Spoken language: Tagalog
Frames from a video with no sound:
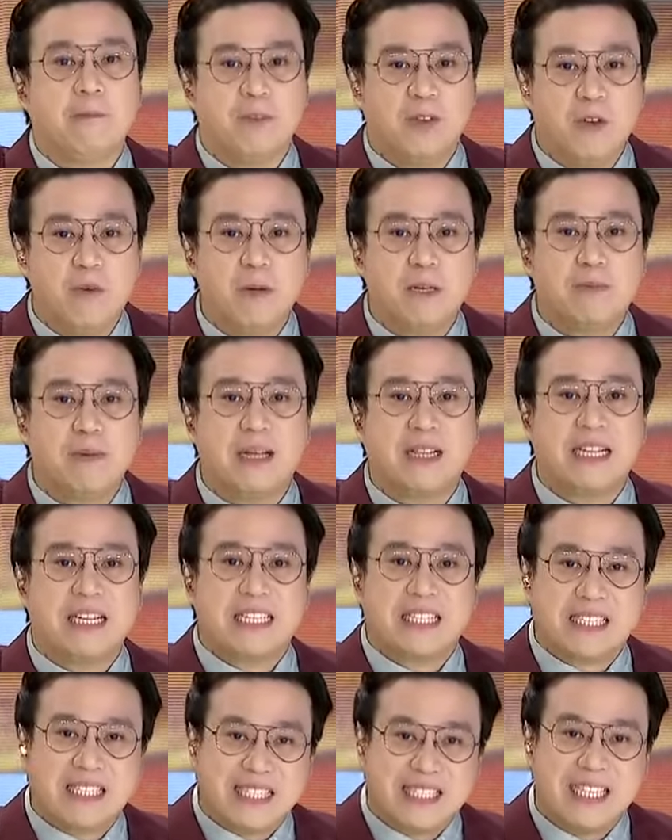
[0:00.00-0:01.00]
you must be at
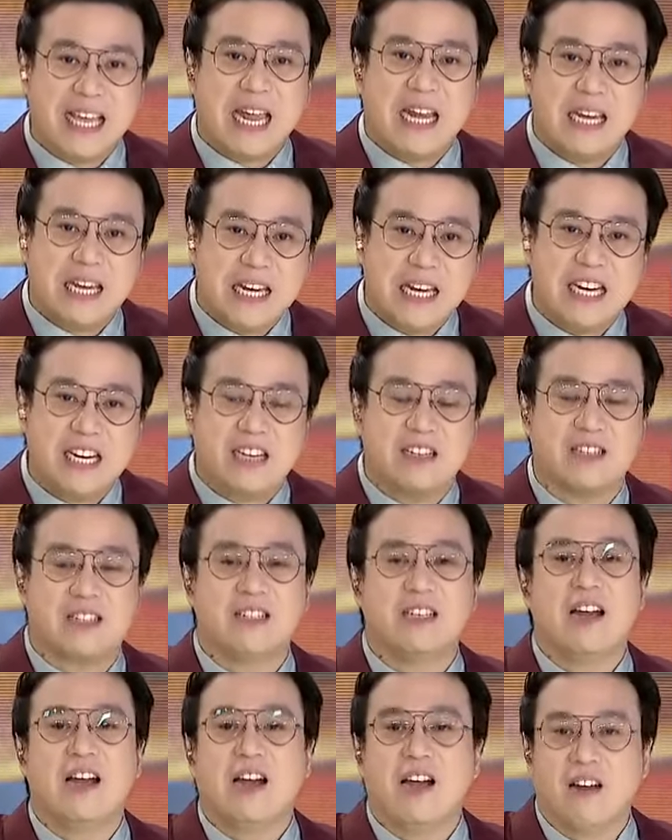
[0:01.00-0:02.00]
least 10
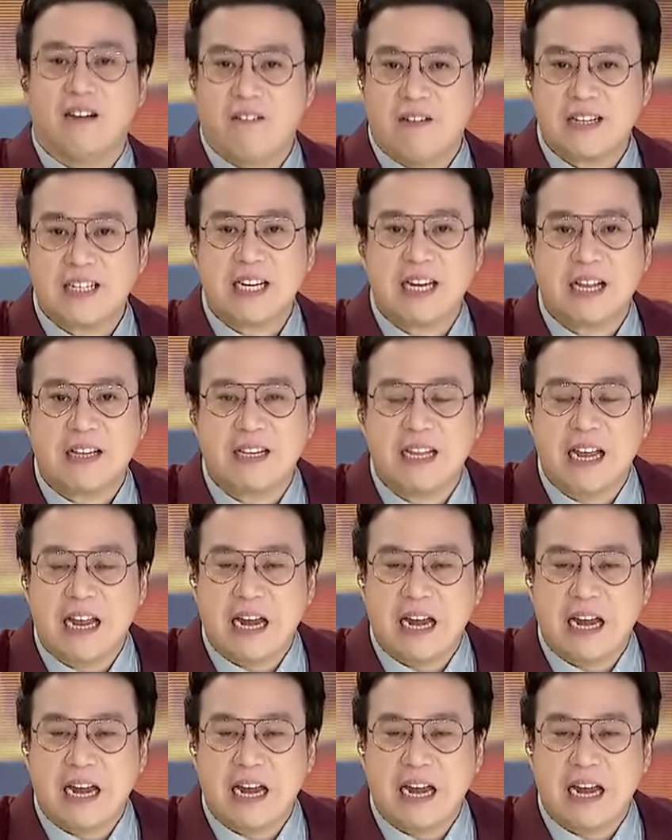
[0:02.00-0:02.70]
years resident